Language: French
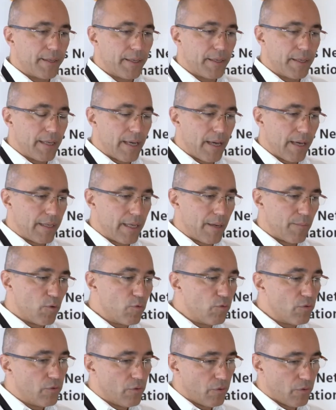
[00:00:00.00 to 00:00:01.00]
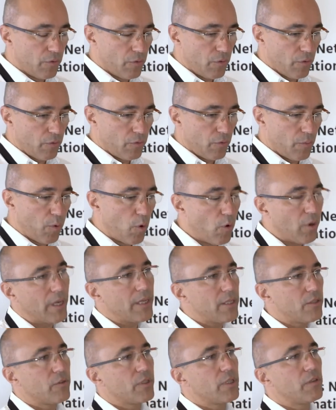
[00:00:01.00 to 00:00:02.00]
Il y a, il beaucoup de,
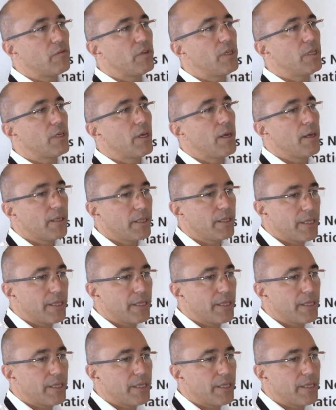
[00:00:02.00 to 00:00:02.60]
progrès scientifiques